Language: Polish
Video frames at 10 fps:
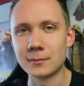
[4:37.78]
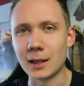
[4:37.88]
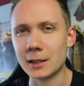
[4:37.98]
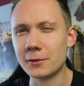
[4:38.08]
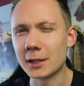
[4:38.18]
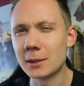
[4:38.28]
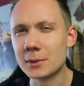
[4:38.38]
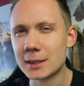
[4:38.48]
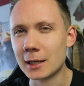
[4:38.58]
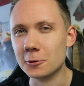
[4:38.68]
Ale w
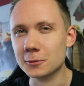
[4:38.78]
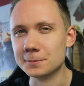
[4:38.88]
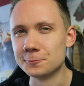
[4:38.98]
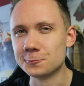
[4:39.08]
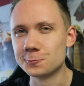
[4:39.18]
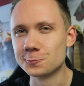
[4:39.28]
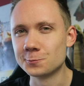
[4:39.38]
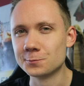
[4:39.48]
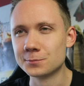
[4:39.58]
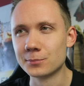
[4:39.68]
jakim celu?
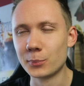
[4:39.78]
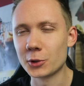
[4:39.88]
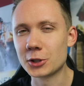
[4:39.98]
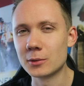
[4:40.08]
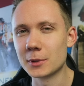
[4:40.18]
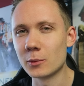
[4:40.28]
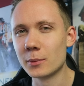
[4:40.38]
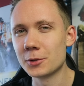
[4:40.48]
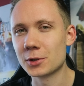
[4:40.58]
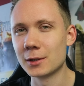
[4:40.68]
Po co
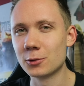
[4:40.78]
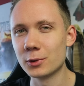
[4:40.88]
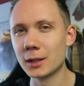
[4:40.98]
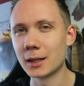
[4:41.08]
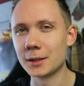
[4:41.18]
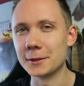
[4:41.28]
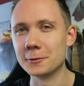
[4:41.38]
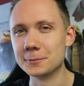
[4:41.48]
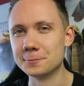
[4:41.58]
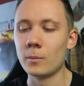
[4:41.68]
miałby być ten drugi kanał?
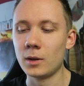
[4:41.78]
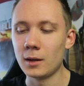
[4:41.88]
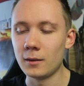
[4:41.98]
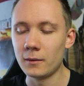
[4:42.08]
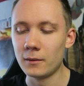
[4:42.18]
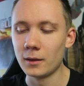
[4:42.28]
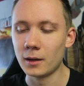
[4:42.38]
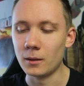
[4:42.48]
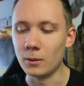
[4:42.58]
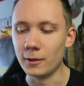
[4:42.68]

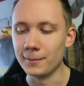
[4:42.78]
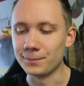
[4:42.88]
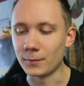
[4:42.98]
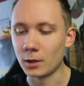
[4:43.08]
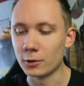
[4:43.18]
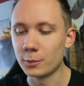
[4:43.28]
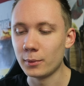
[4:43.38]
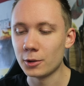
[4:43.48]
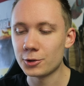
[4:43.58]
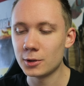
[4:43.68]
Paweł,
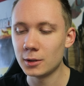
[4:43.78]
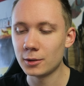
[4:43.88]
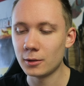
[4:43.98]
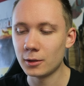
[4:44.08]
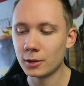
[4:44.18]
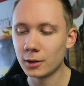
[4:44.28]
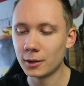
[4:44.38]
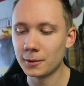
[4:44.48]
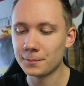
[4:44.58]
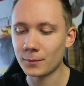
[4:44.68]
odpocznij
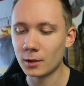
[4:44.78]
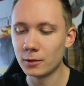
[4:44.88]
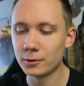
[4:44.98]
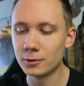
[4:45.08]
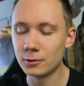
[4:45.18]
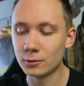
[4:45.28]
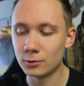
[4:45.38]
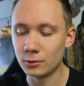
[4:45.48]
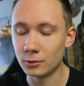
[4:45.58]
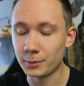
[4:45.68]
trochę od
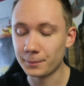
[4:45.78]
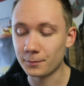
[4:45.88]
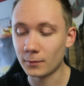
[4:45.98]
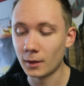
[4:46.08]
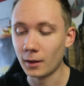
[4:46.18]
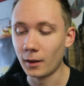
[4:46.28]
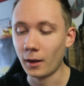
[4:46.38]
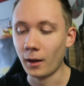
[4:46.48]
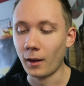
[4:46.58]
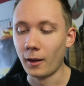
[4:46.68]
YouTube.
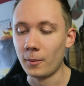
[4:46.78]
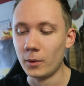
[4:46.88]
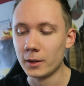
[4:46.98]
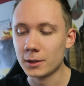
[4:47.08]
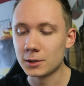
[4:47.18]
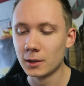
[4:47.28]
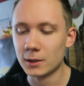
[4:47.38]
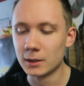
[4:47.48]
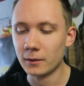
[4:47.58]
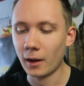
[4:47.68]
Bo
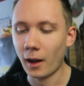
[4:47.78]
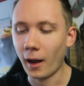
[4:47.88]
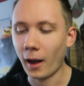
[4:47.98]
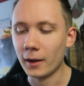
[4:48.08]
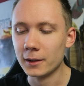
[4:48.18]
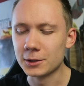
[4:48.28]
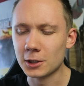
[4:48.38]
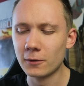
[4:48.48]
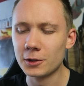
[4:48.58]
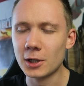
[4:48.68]
jesteś,
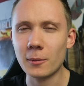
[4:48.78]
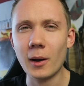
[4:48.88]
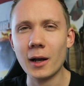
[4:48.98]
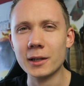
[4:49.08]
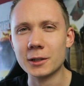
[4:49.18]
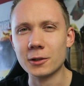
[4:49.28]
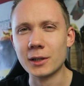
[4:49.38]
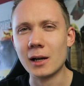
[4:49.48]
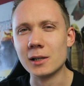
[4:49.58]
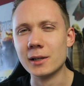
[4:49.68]
jesteś wyczerpany
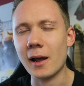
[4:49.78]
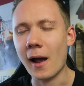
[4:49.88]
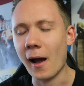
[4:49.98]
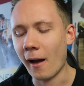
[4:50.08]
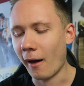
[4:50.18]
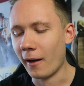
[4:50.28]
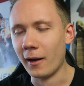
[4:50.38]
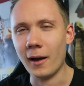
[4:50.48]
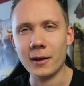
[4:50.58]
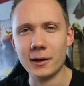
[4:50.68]
totalnie.
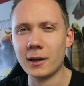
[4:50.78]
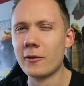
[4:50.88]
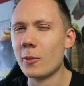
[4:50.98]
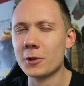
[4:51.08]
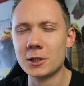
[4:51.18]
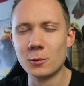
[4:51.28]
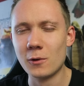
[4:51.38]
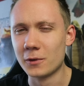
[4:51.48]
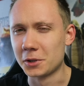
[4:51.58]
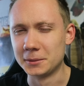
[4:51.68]
Nie wiem o czym
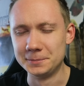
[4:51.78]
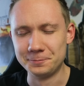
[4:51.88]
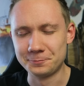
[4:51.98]
mówisz.